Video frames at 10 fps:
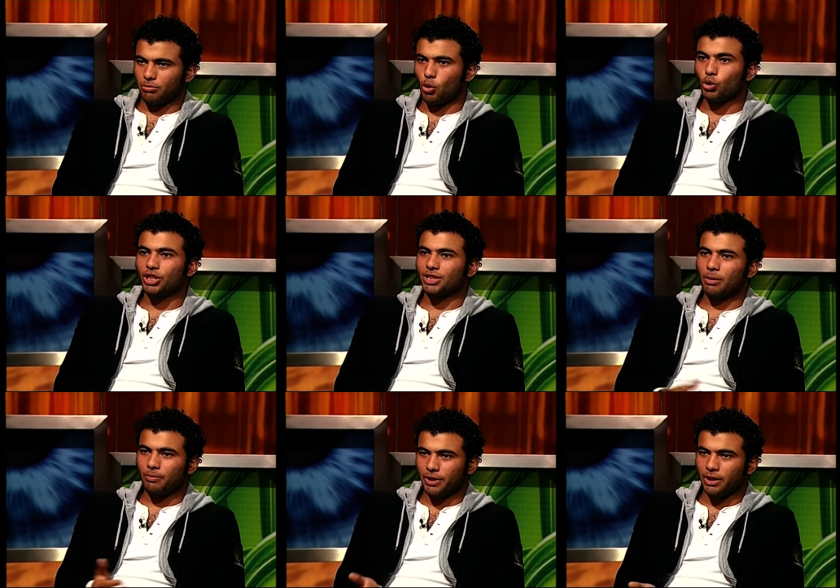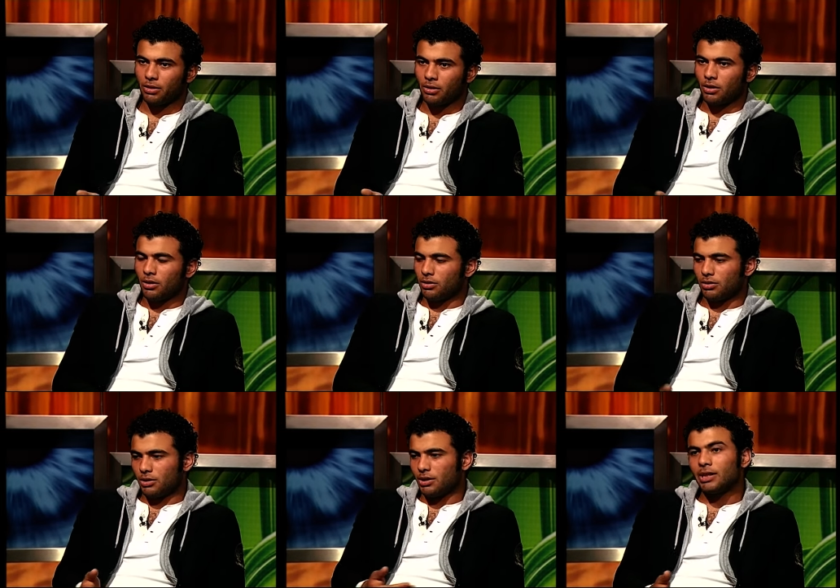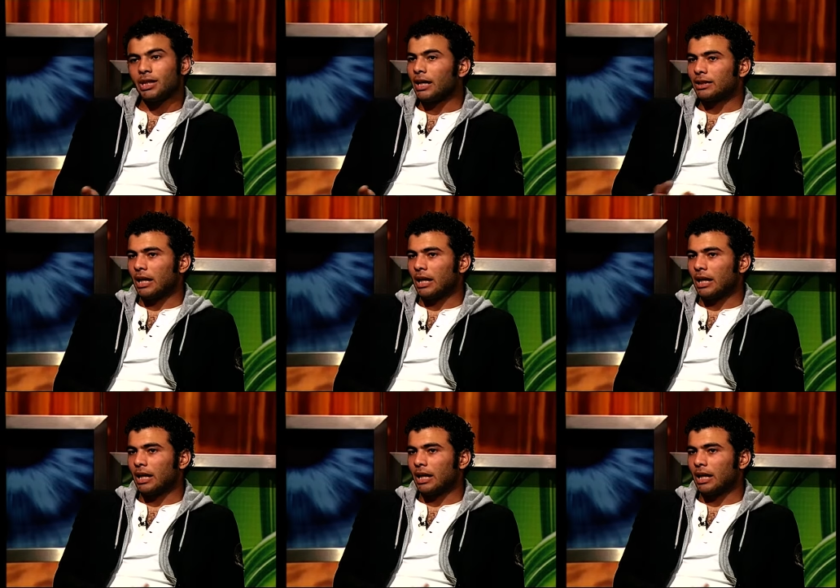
ما كنتش السبب فيها دي جت